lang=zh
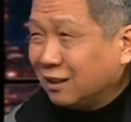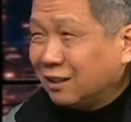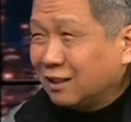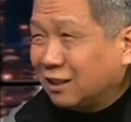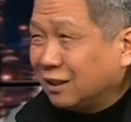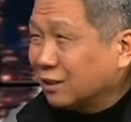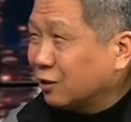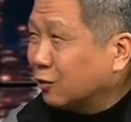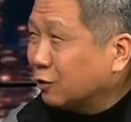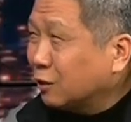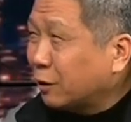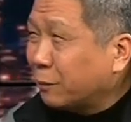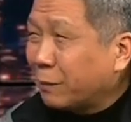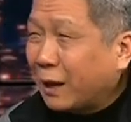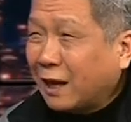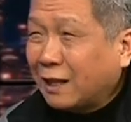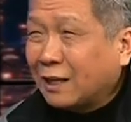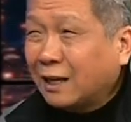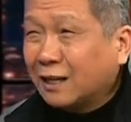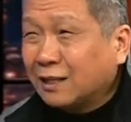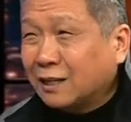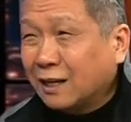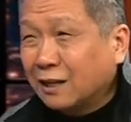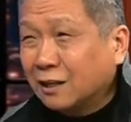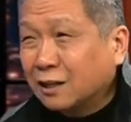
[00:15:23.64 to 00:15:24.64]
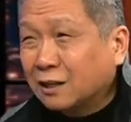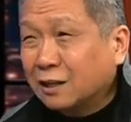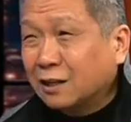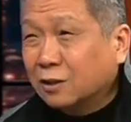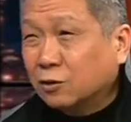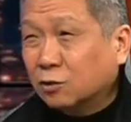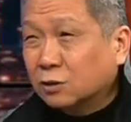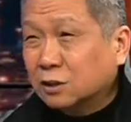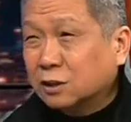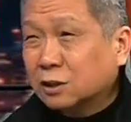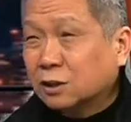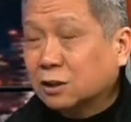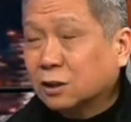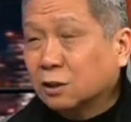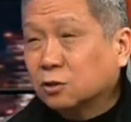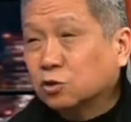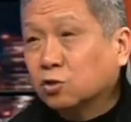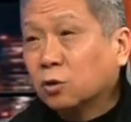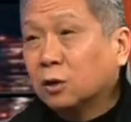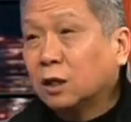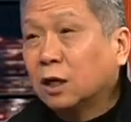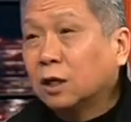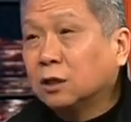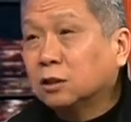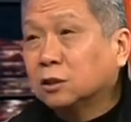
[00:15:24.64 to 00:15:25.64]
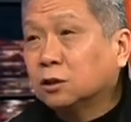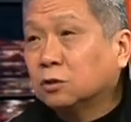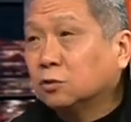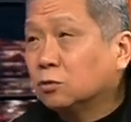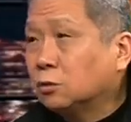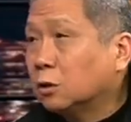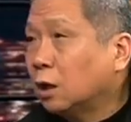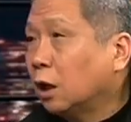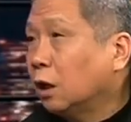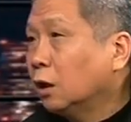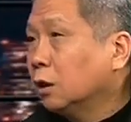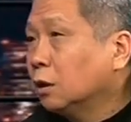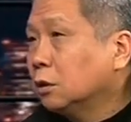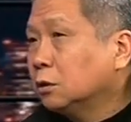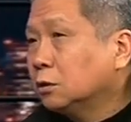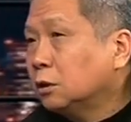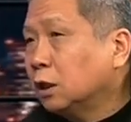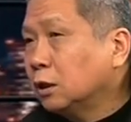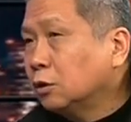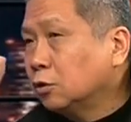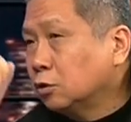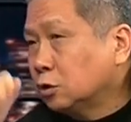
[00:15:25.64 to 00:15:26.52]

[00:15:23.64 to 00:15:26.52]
一提都是八年前的各种事情，说得很清楚的。受不了，这就